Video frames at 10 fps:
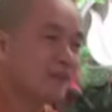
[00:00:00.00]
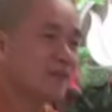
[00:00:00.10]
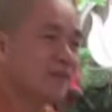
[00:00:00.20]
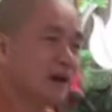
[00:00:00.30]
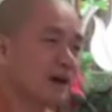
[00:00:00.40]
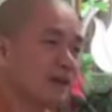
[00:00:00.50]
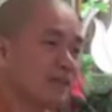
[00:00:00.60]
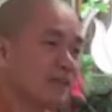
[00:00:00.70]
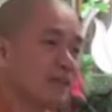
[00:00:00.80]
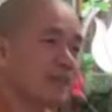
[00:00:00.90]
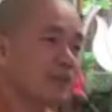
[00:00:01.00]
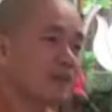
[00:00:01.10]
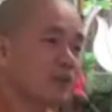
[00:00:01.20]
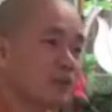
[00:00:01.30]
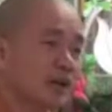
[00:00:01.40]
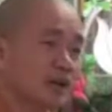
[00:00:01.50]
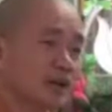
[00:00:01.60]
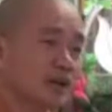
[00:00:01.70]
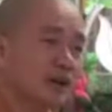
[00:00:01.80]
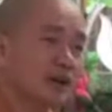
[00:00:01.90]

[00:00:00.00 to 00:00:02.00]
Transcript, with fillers: Nhưng mà cái mùa này gọi